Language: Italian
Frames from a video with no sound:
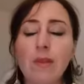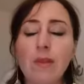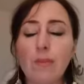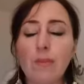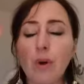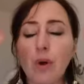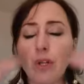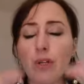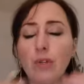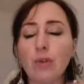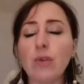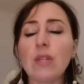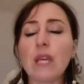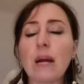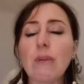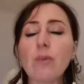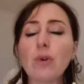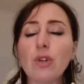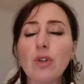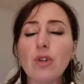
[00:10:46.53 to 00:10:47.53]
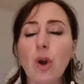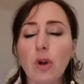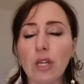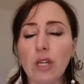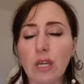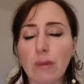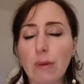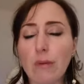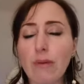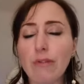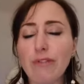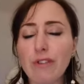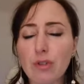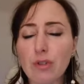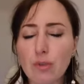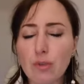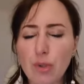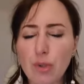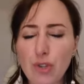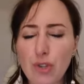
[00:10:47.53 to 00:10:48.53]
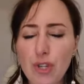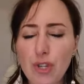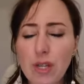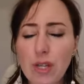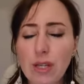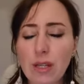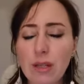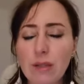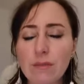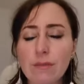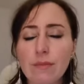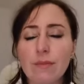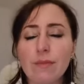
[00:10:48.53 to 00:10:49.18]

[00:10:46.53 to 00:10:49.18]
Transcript: Poi chiudiamo gli occhi, abbiamo finito due giri.